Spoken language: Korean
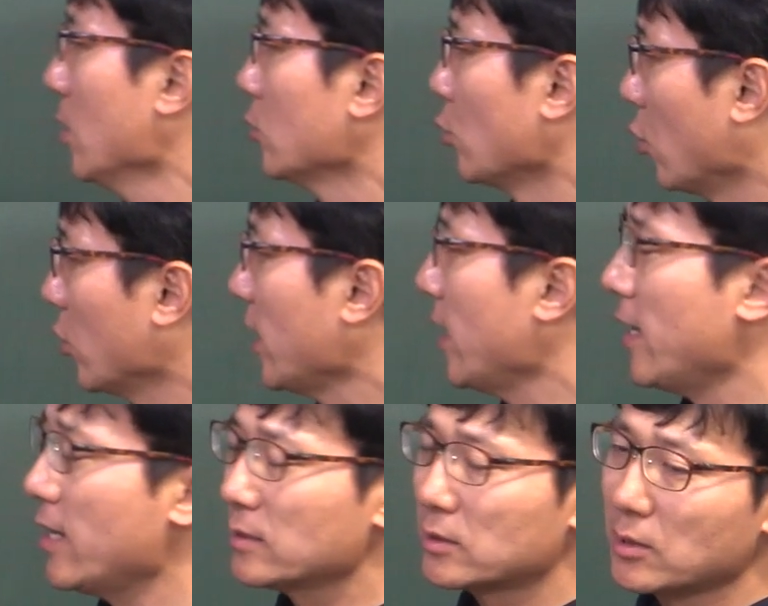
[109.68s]

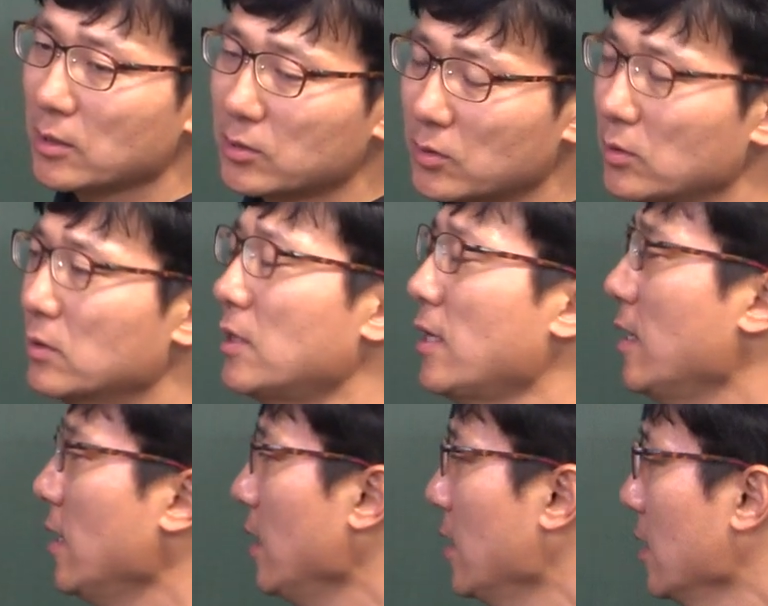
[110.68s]
노래했었을
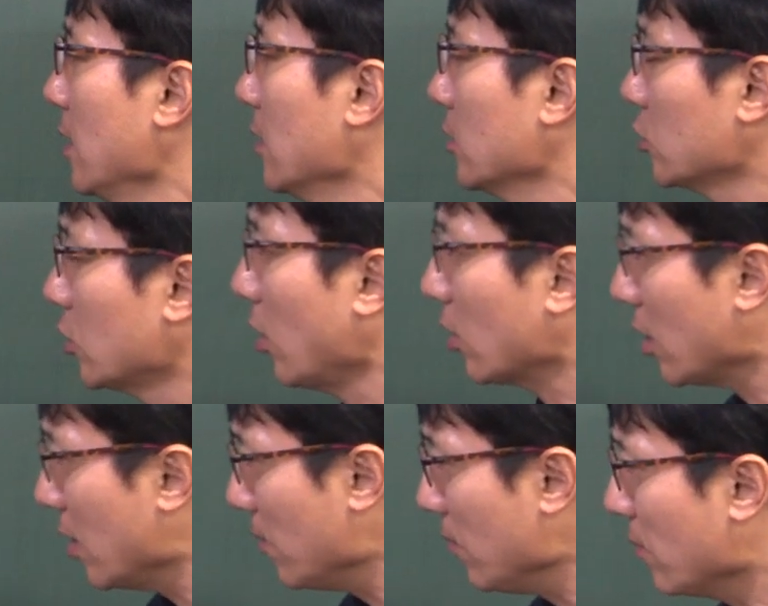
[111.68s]

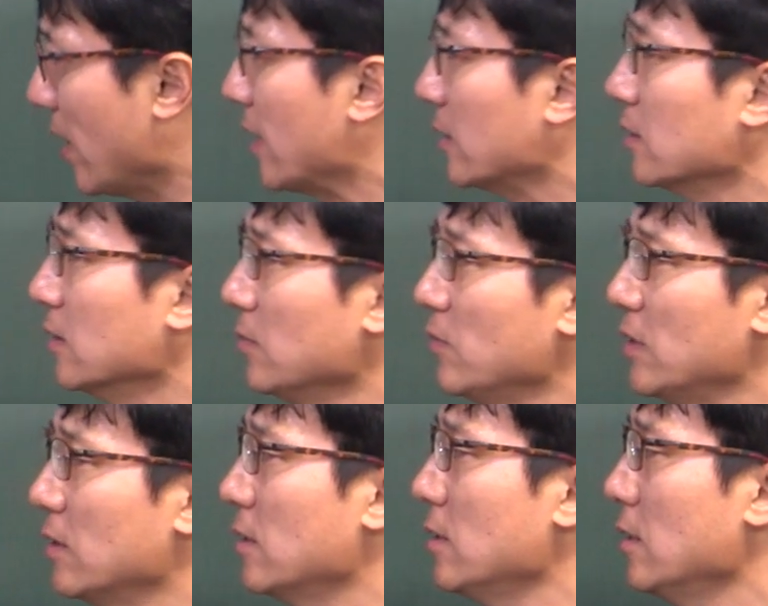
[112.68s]
때처럼 많은
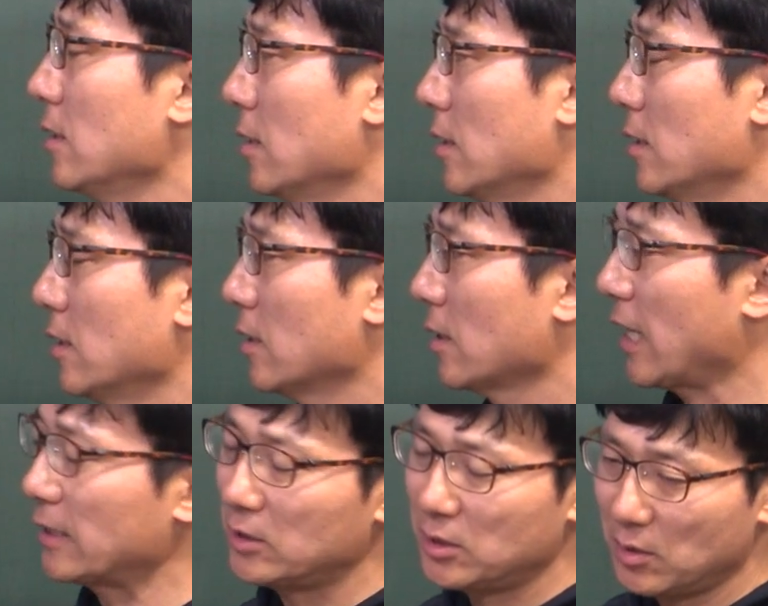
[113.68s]
의미를
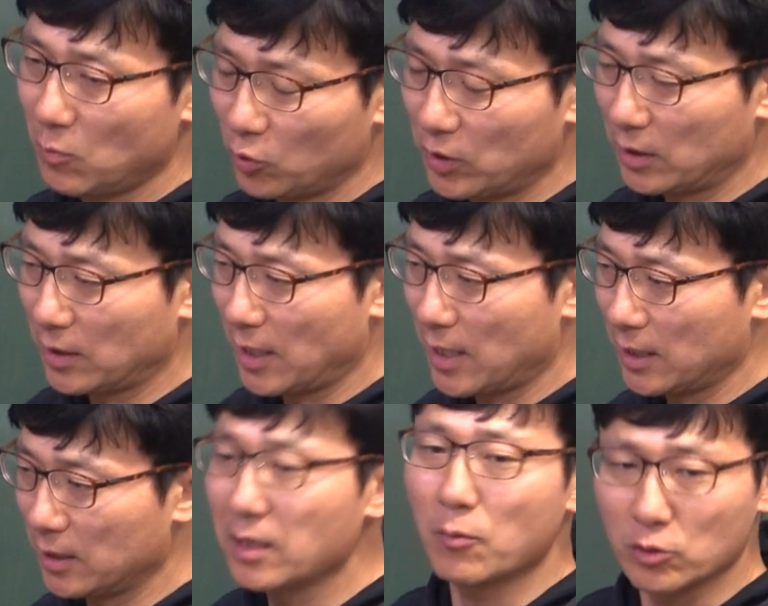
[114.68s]
가지지는 못했다
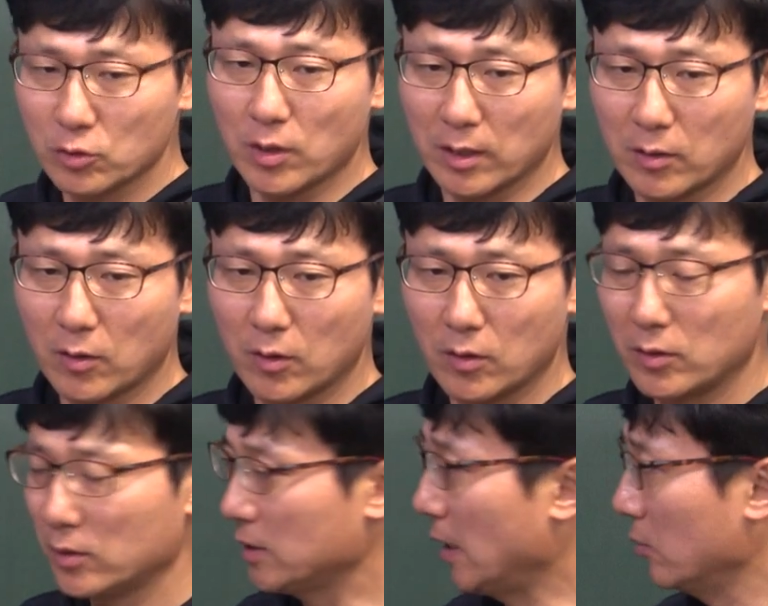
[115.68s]
이렇게 볼 수도 있고
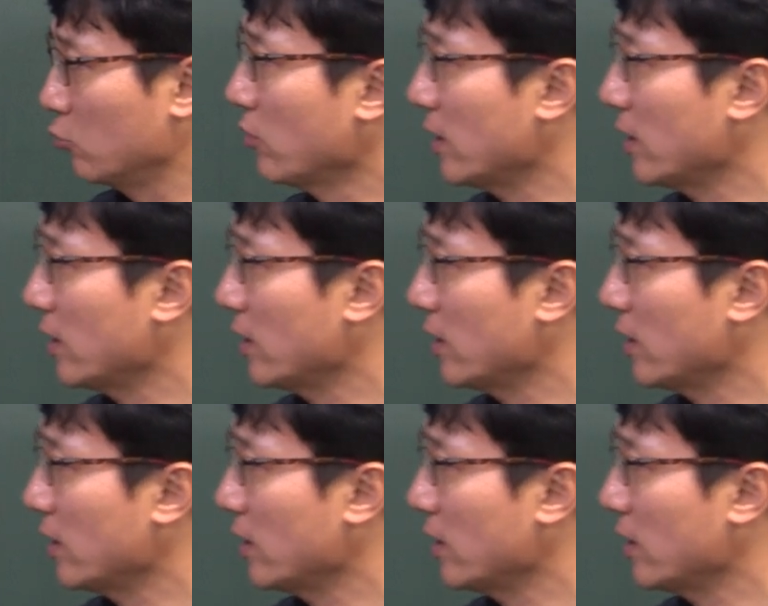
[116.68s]
자두